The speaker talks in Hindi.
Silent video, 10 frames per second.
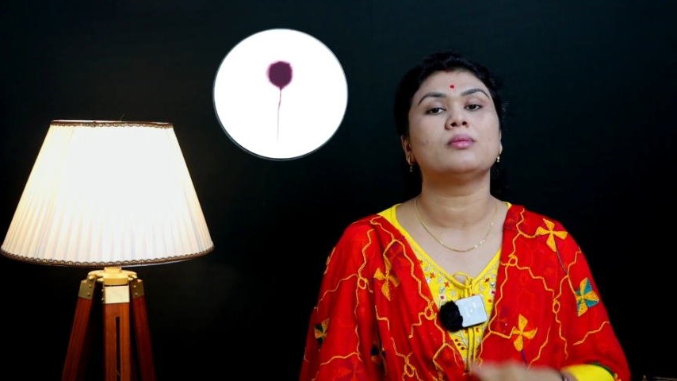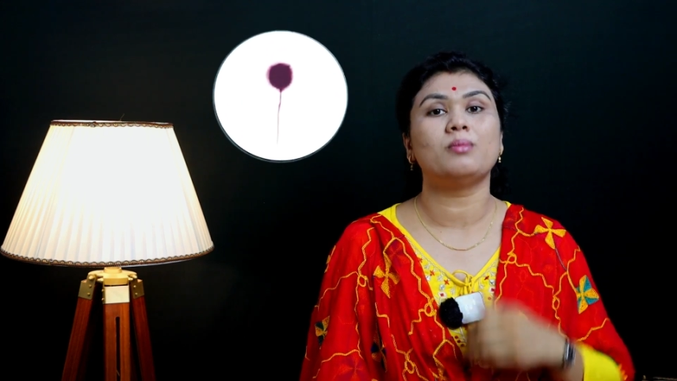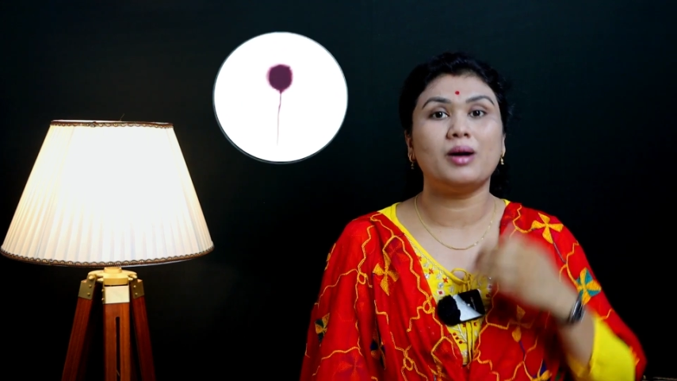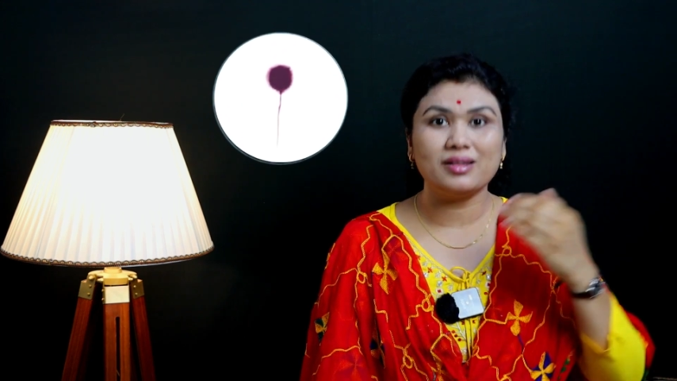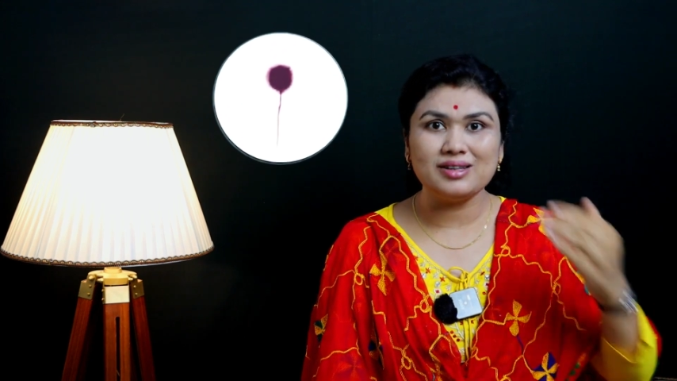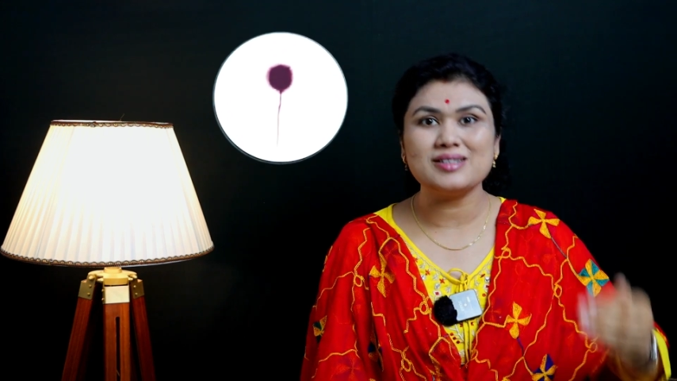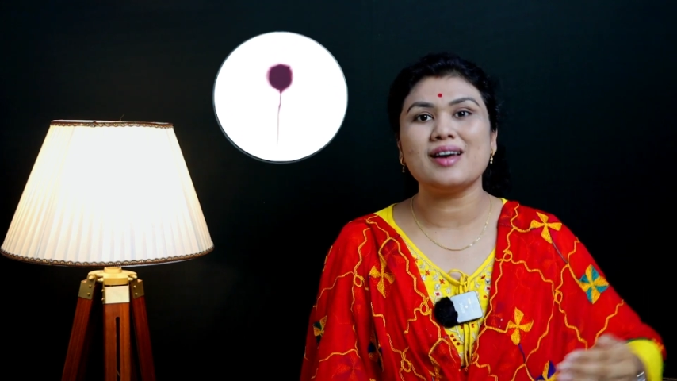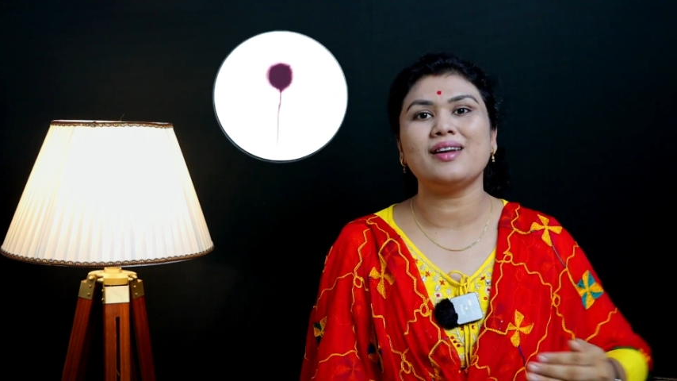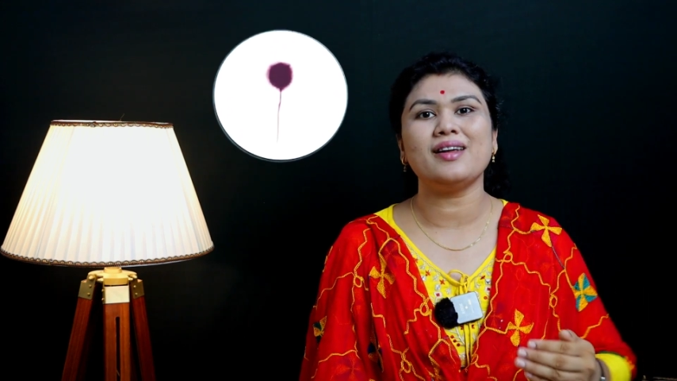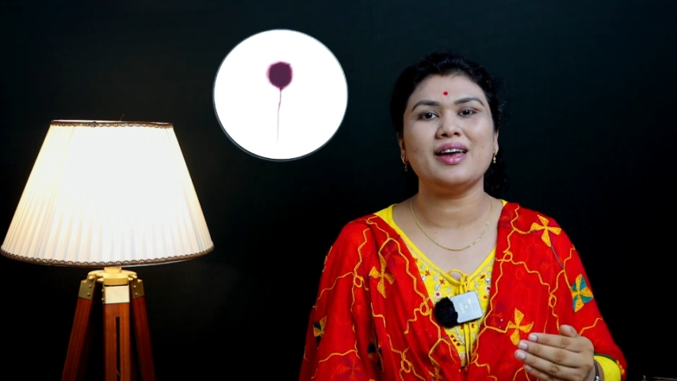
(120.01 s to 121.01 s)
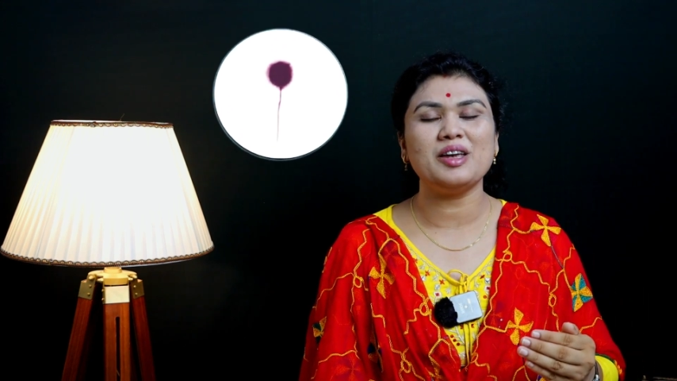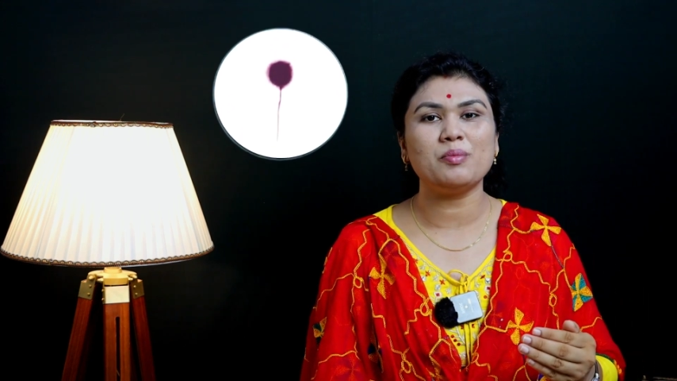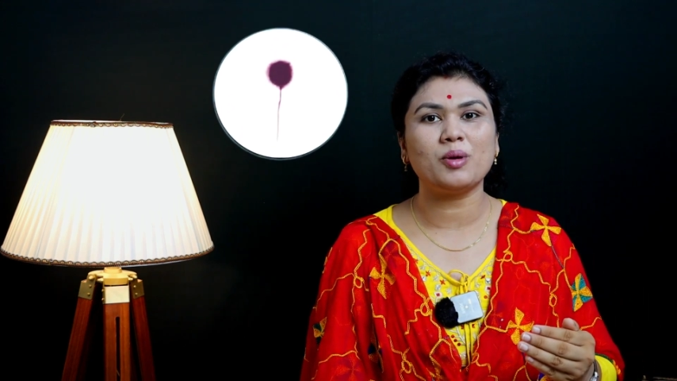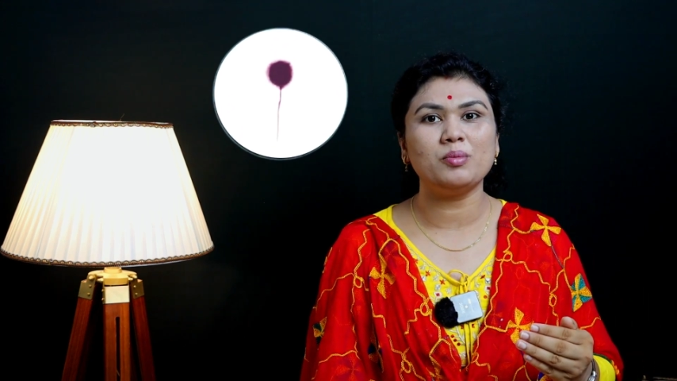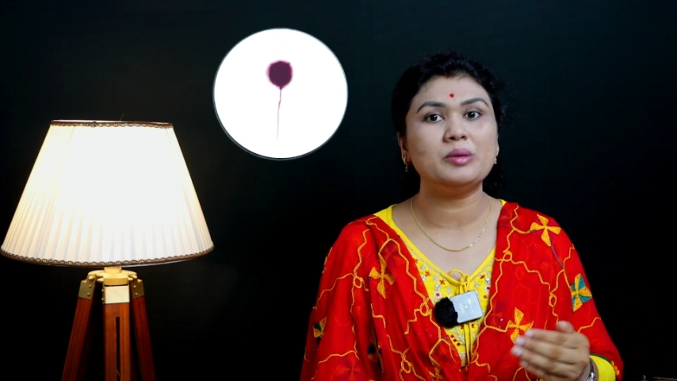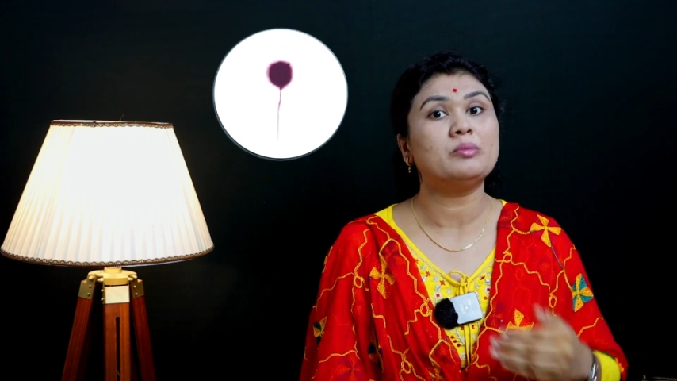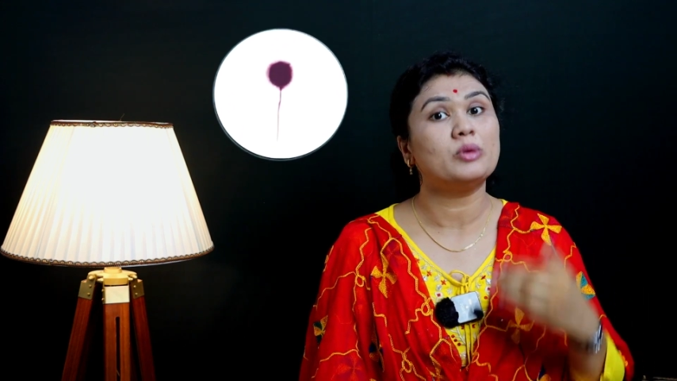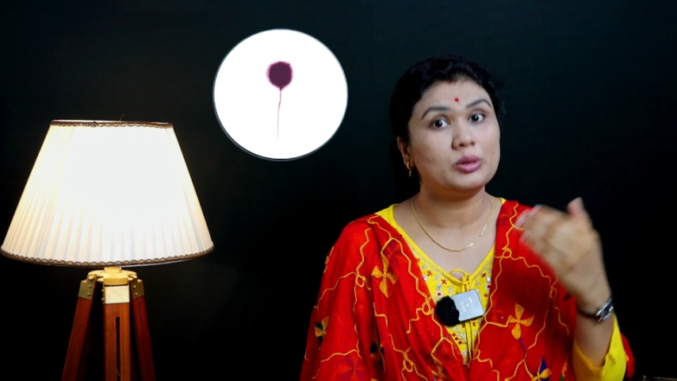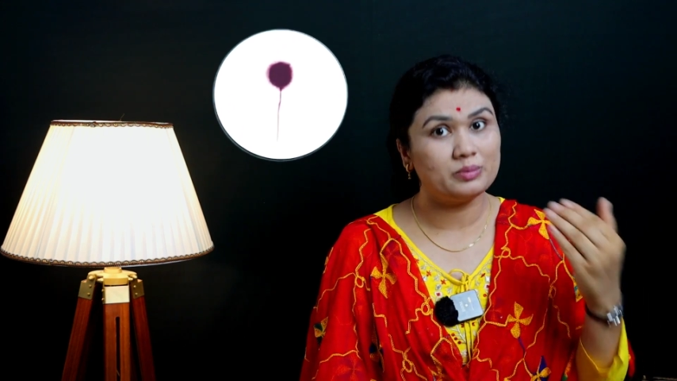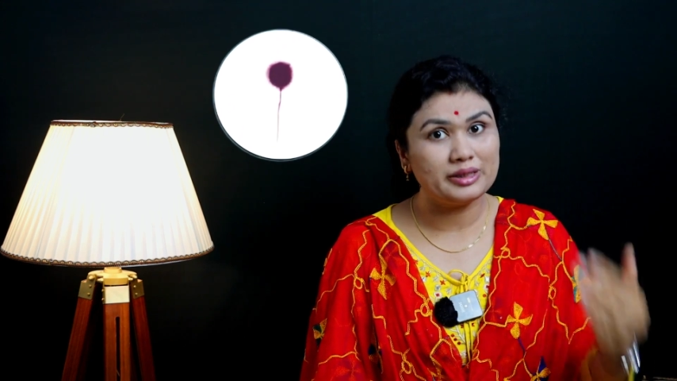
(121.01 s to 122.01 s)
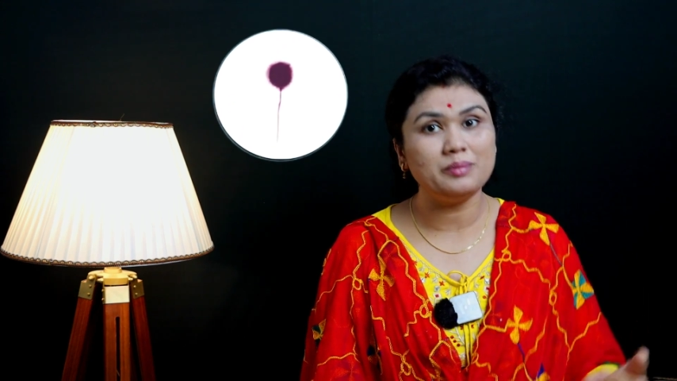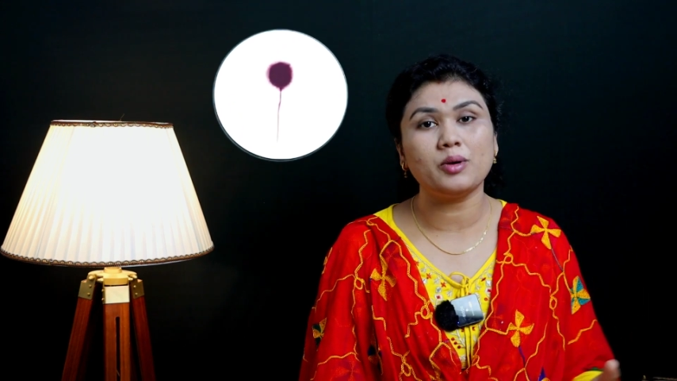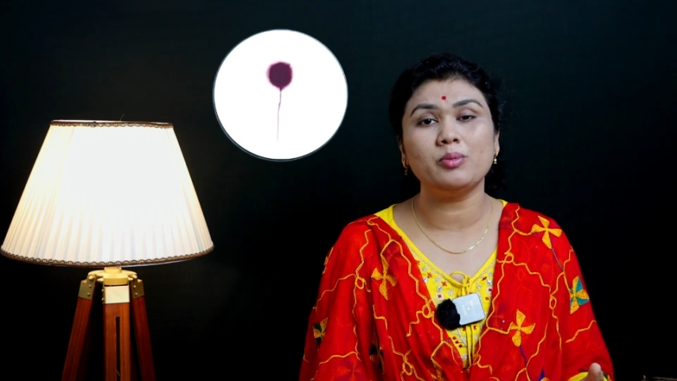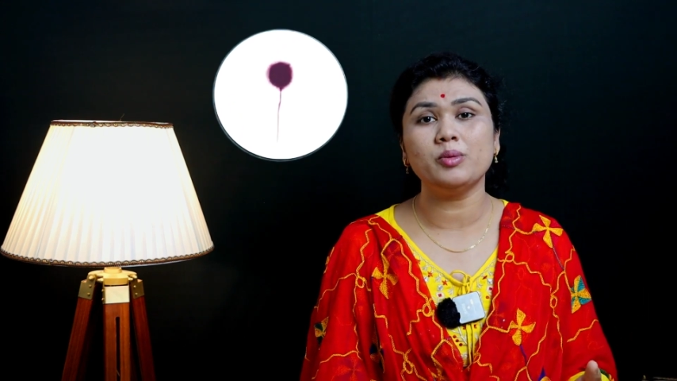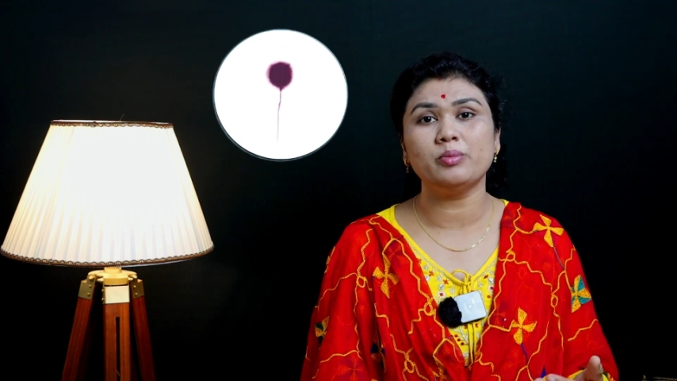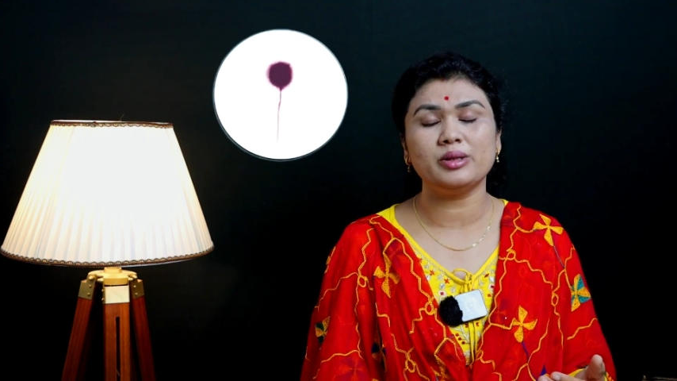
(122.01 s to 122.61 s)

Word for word: बढ़ती जा रही है ये प्रॉब्लम बहुत बड़ी प्रॉब्लम